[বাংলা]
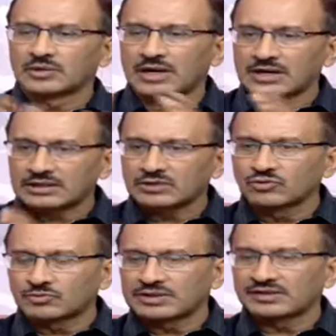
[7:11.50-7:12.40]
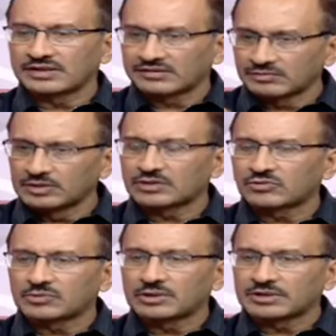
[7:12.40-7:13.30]
আরেকটা গ্রুপকে সিমিলার
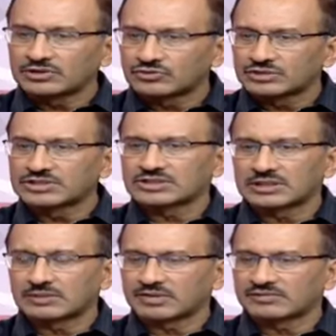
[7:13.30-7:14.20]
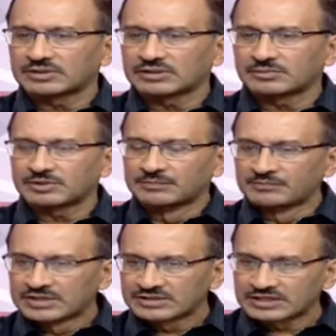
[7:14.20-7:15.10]
গ্রুপকে আমরা কিছু দিচ্ছি না প্লাজমা থেরাপি
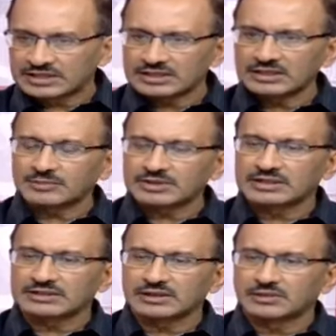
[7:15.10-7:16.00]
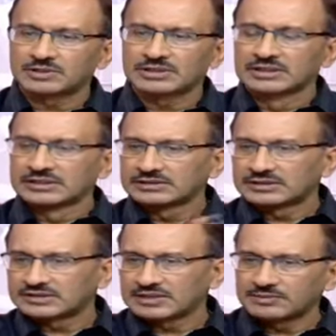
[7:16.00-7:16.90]
সেখানে আমরা দেখতে হবে
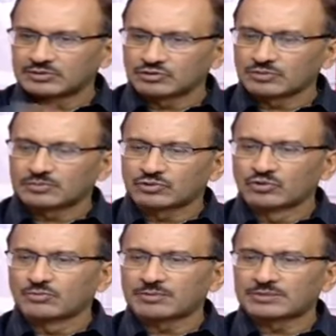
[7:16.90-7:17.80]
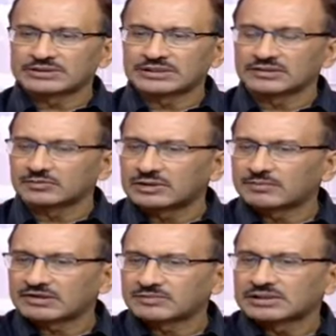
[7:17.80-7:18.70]
যে সেই দুটো গ্রুপ অফ পেশেন্টের মধ্যে
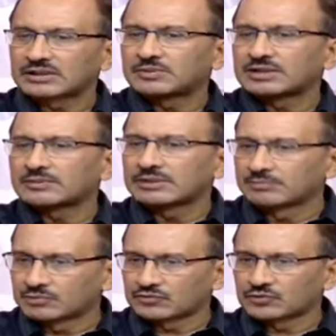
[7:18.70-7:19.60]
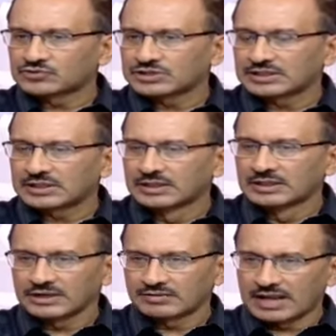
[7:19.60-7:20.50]
প্লাজমা থেরাপিটা ইম্প্রুভ করছে কিনা
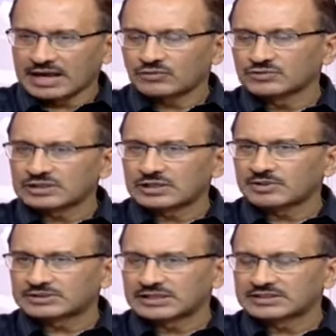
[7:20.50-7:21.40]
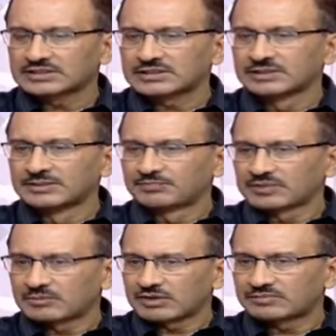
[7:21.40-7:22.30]
কারণ এখন যেটা আমরা জানছি
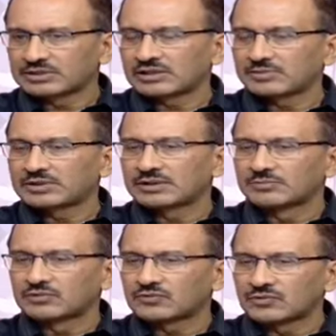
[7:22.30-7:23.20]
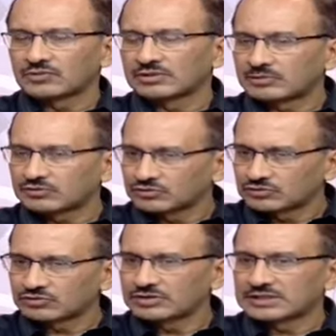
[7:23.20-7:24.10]
যে প্লাজমা থেরাপি দিয়ে ইম্প্রুভ করলো কিন্তু আমরা
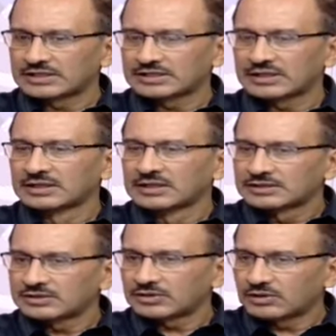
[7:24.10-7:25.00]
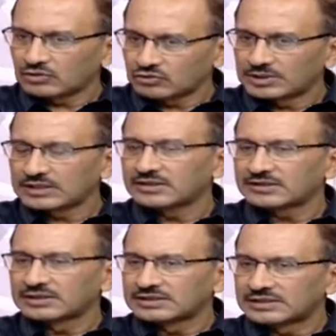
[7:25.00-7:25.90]
সত্যি সত্যি জানি না যে অটোমেটিক্যালি
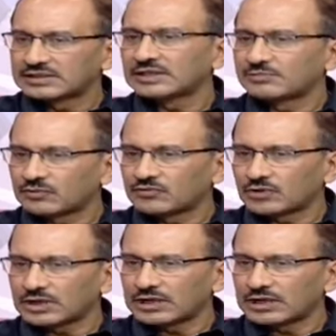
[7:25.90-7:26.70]
সে নিজে নিজে ইম্প্রুভ করে